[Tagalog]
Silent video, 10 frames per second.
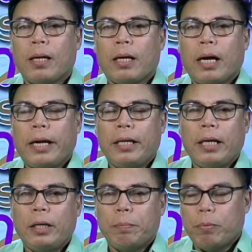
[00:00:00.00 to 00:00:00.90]
Kaya
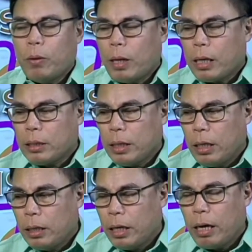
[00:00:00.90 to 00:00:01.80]
hindi po
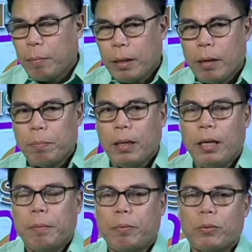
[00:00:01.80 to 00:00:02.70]
aksidente ang
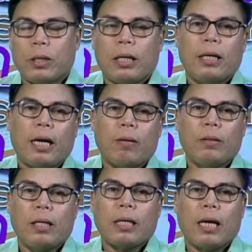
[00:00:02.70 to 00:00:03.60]
pagkapili po sa kanila,
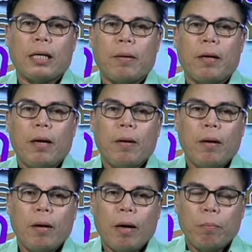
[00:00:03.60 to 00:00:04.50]
kundi talagang
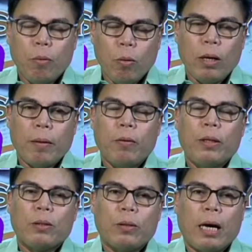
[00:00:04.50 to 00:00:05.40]
bunga ho
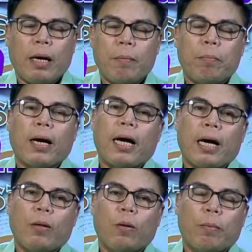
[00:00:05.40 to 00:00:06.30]
ito ng
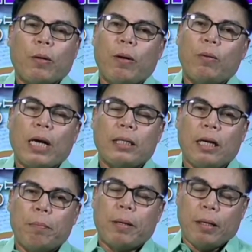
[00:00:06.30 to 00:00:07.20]
pangako. Pero wag ho
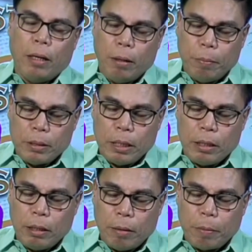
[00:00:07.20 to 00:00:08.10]
natin
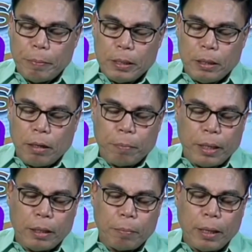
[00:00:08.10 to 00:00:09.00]

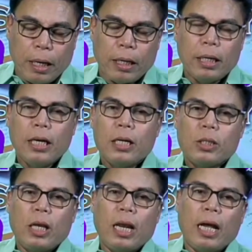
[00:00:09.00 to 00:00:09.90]
i-misinterpret na parang
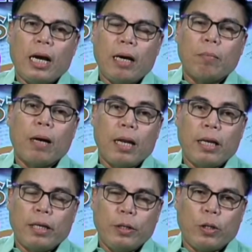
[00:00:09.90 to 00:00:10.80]
sila lang ang mahal
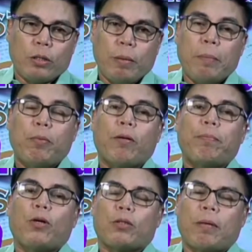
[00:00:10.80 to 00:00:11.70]
ng Diyos. May
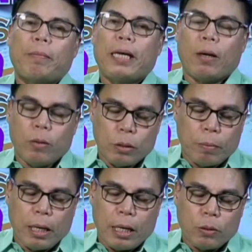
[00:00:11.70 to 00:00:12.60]
purpose. Mamaya ho, sa
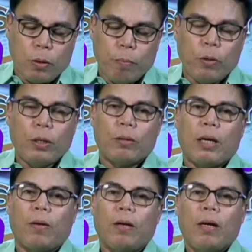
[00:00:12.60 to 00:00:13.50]
mga kasunod po ninyong
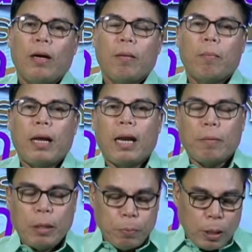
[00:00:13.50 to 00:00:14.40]
tanong,
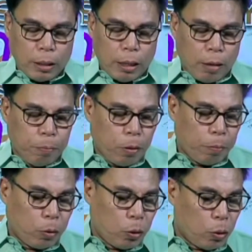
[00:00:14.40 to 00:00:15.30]
malalaman po natin ang
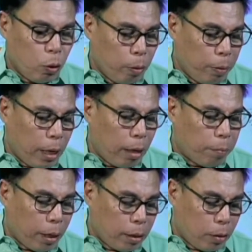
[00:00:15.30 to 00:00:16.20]
purpose. Gusto ko ibigay kay
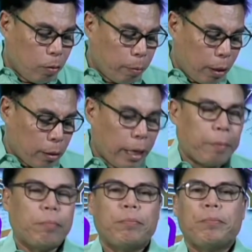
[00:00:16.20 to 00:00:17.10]
Brother Gomer ang time.